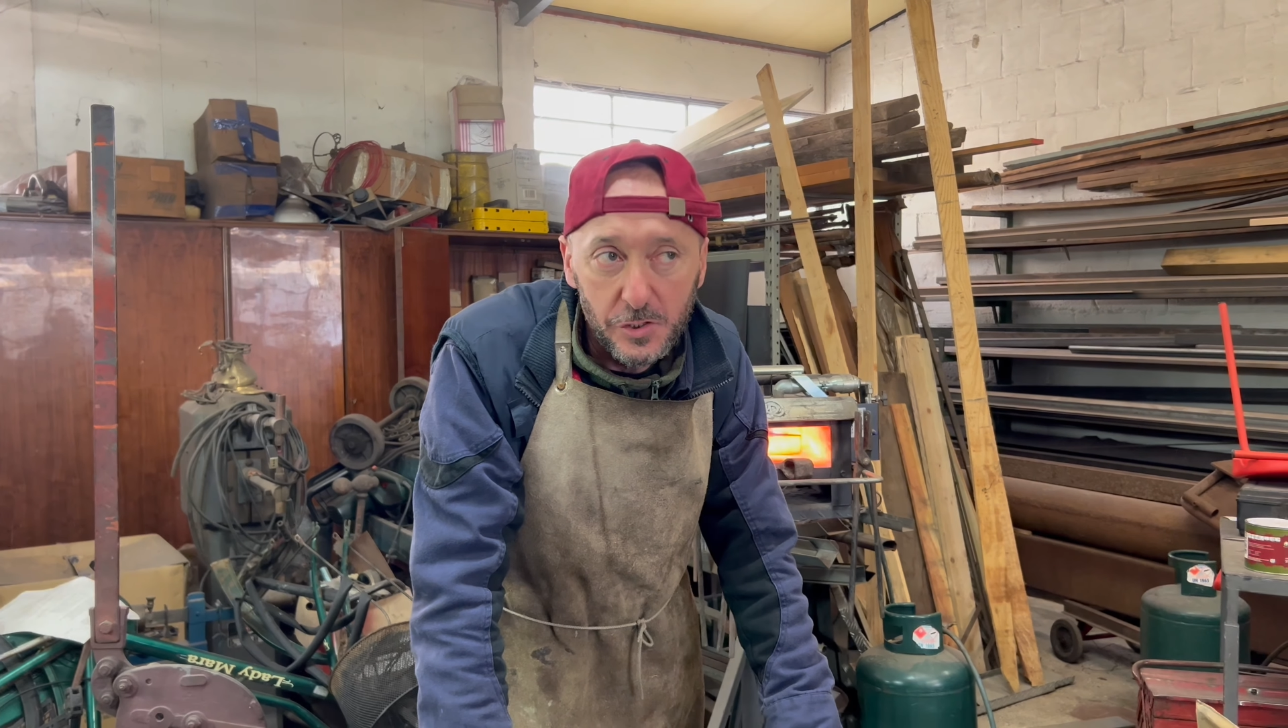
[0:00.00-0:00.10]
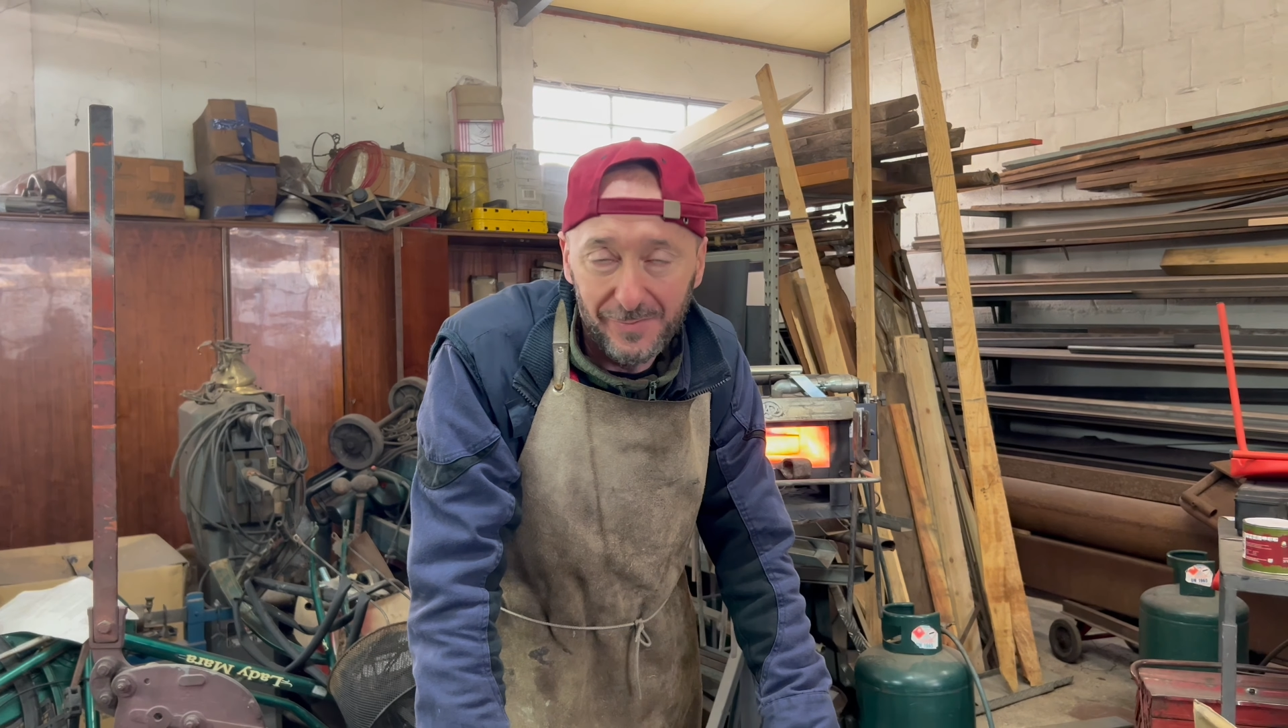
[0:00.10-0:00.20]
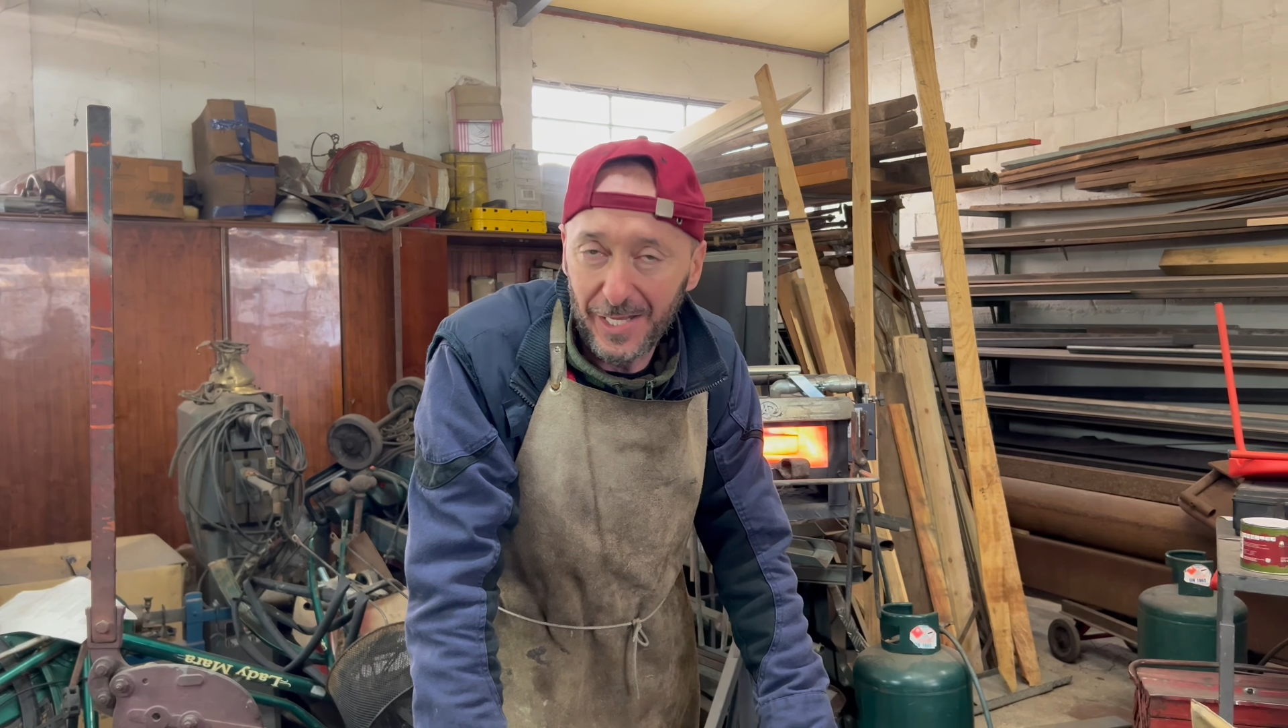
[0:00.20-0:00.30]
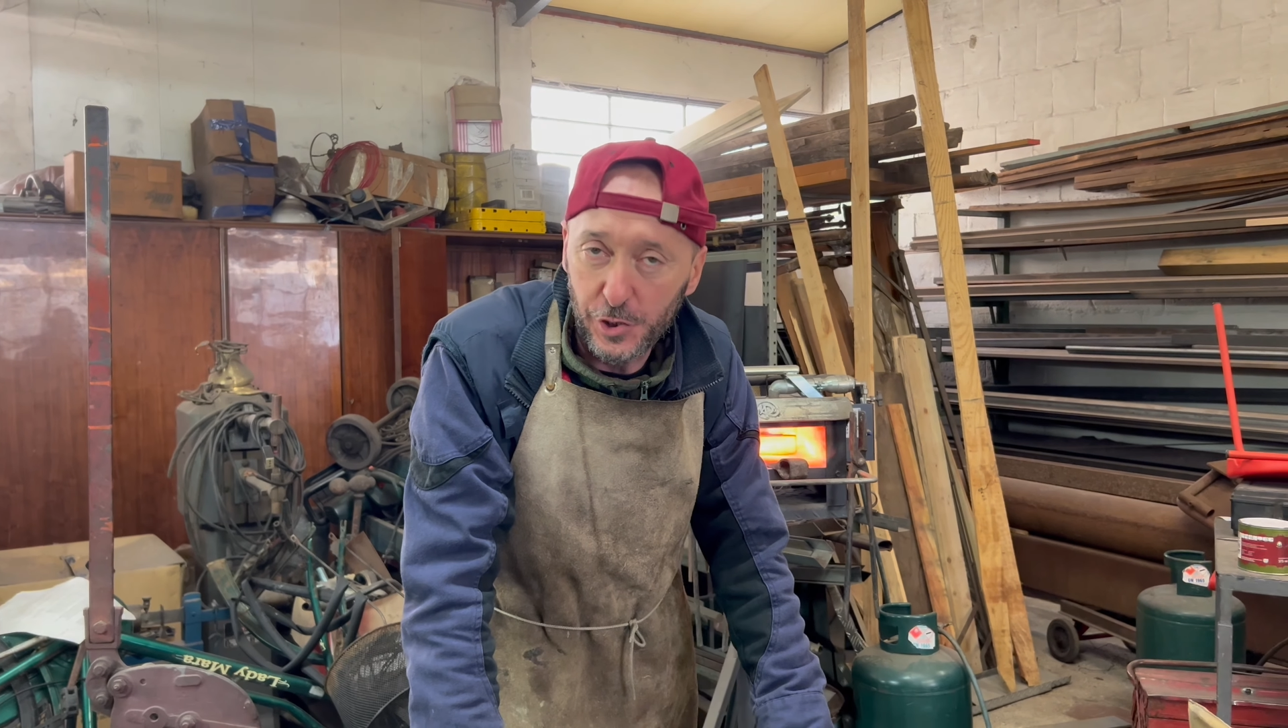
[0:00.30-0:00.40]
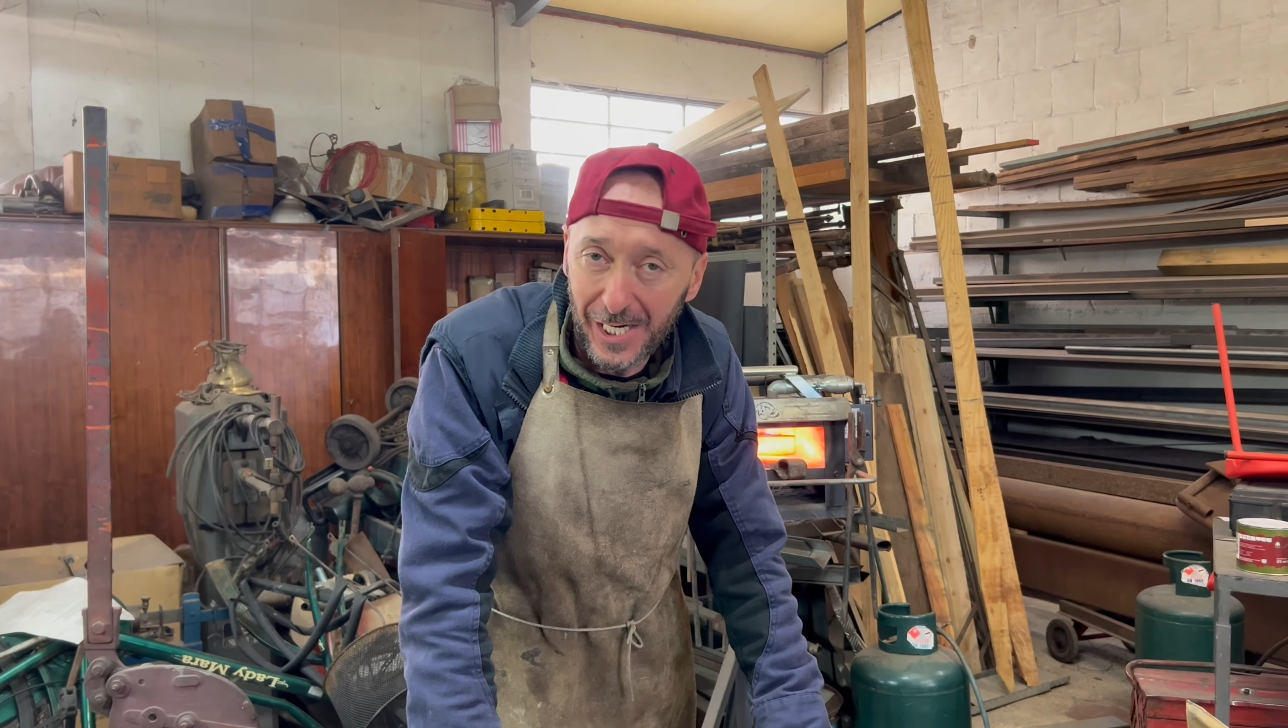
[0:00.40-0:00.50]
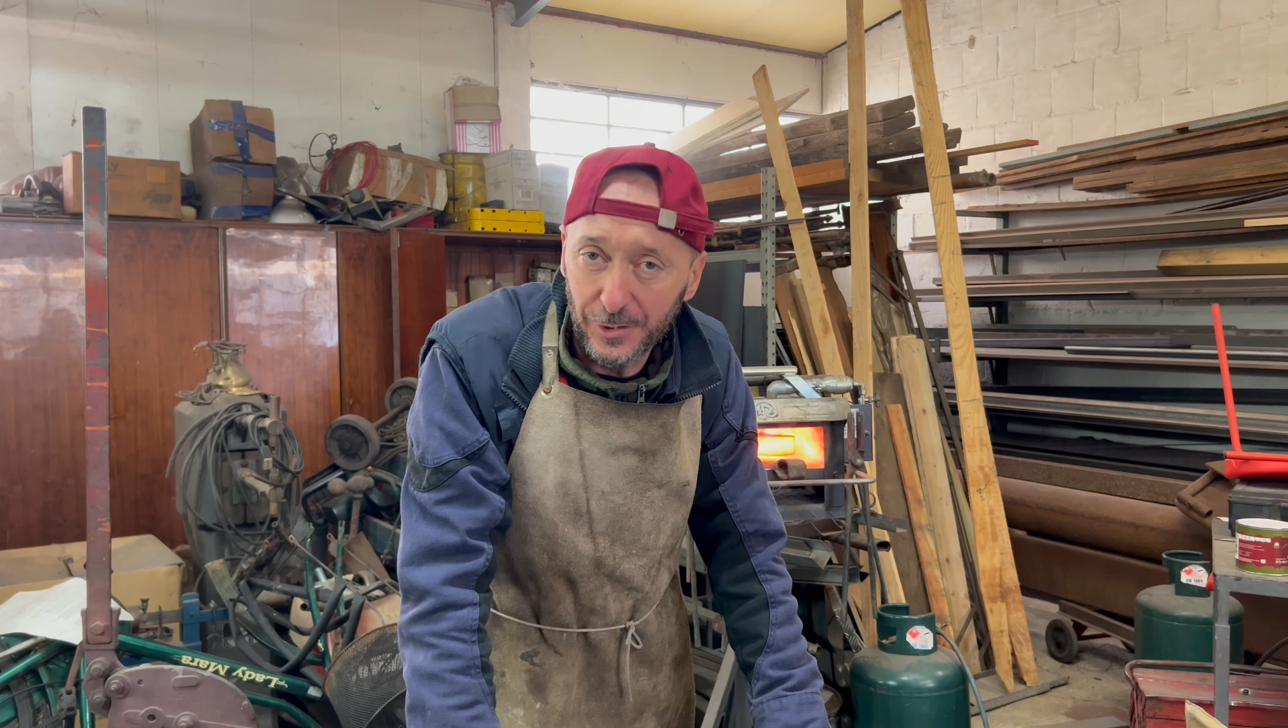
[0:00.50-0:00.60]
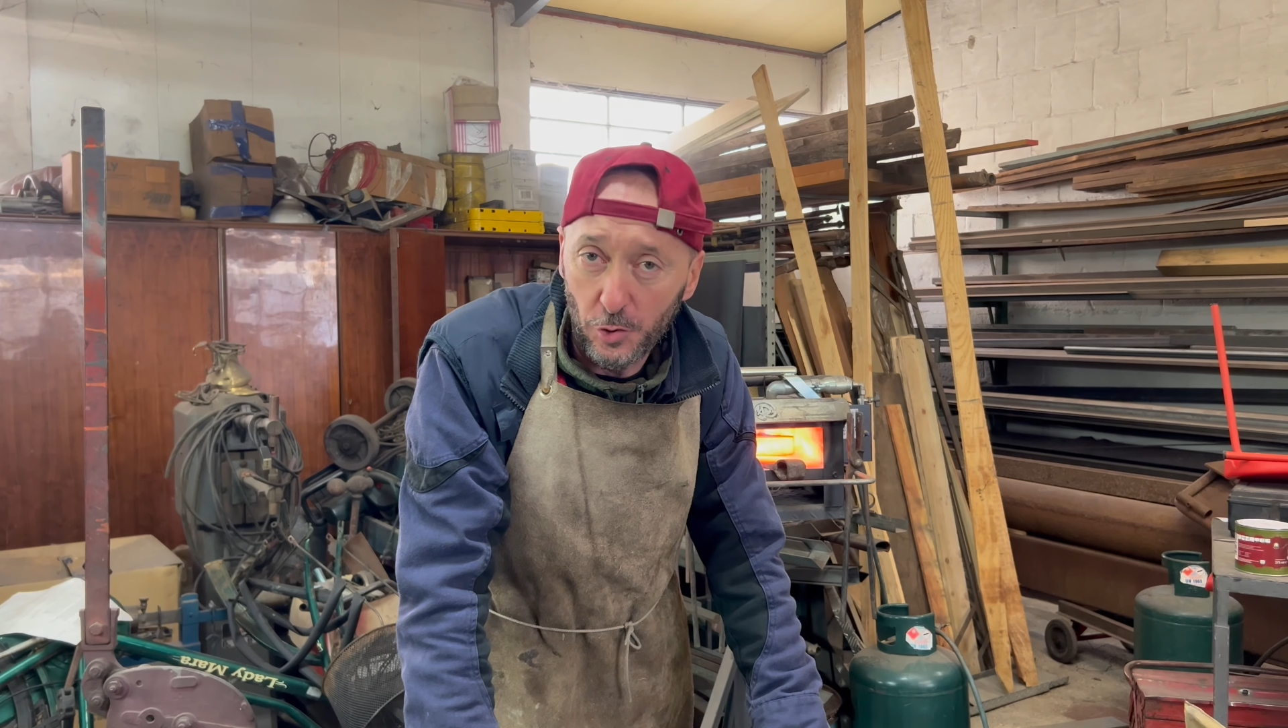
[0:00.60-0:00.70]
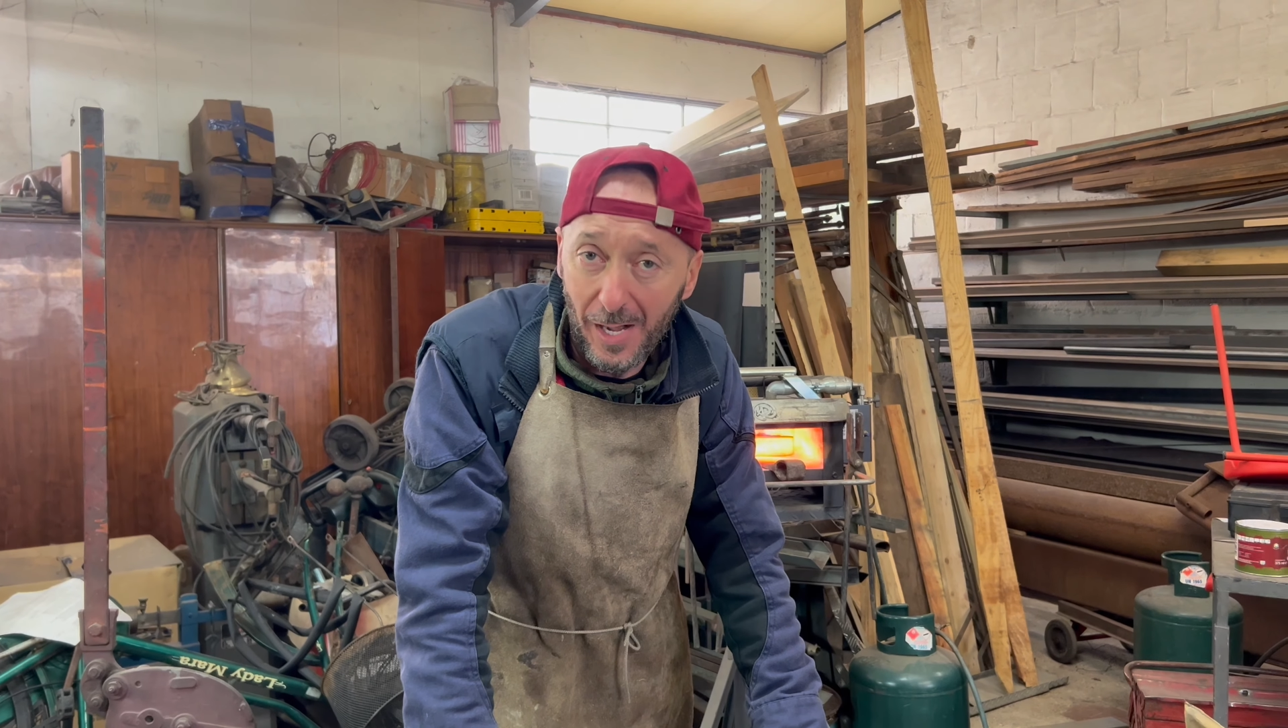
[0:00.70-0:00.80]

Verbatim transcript: ci avrà 100